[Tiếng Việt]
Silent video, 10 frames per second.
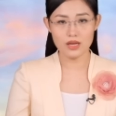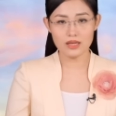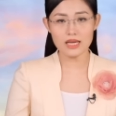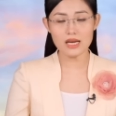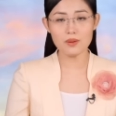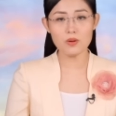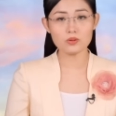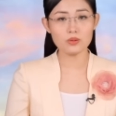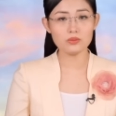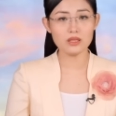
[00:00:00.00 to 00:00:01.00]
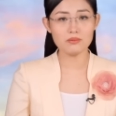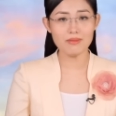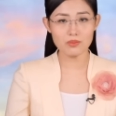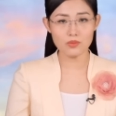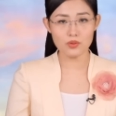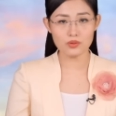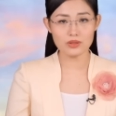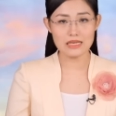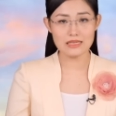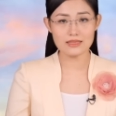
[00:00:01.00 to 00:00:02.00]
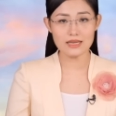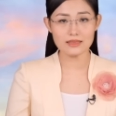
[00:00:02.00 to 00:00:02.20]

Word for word: Đây là một thông tin bắt buộc để xác